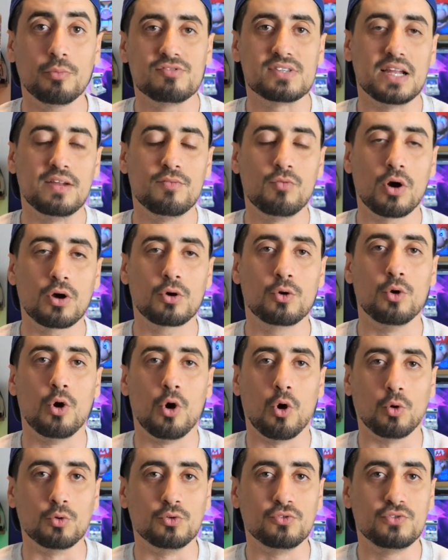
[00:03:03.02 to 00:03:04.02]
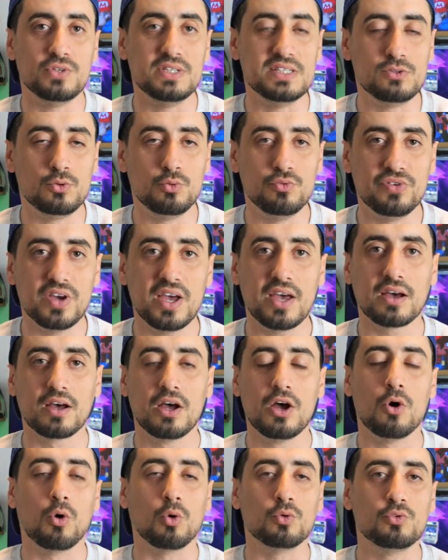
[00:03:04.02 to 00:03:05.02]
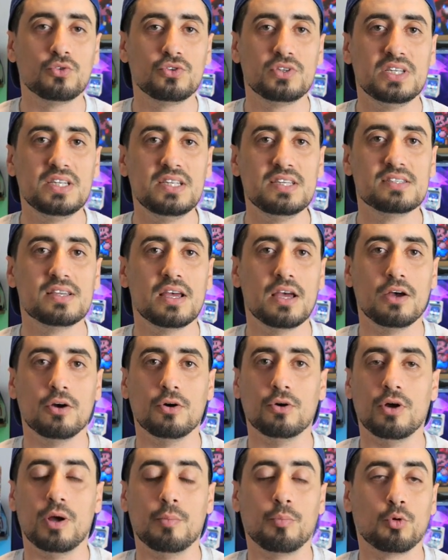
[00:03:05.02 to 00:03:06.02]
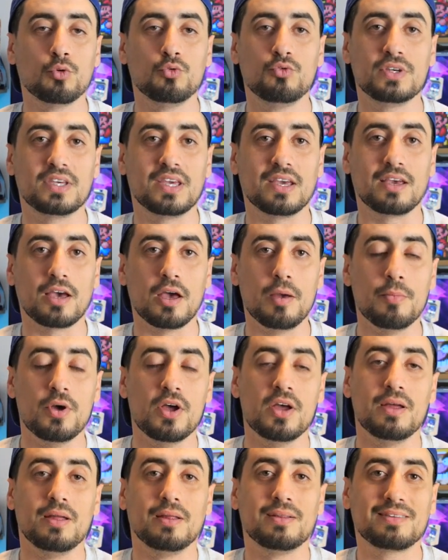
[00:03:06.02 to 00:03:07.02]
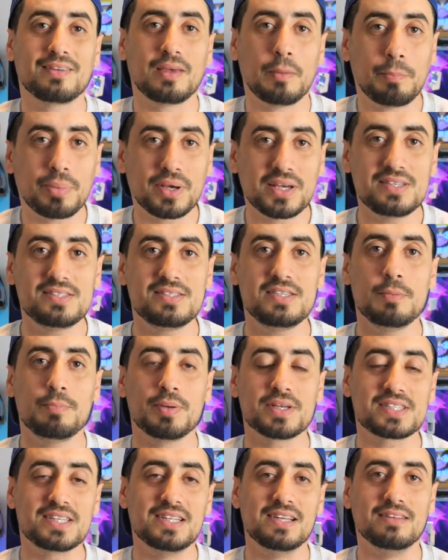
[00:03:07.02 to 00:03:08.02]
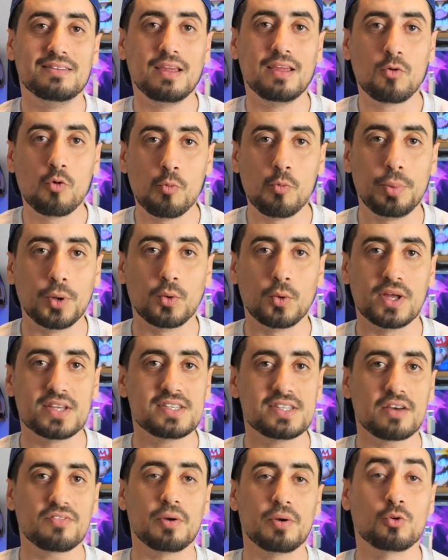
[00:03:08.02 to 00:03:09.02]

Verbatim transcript: vous allez voir qu'on utilise du verre, on utilise euh, un produit qui est quand même très précis parce qu'il est découpé au laser.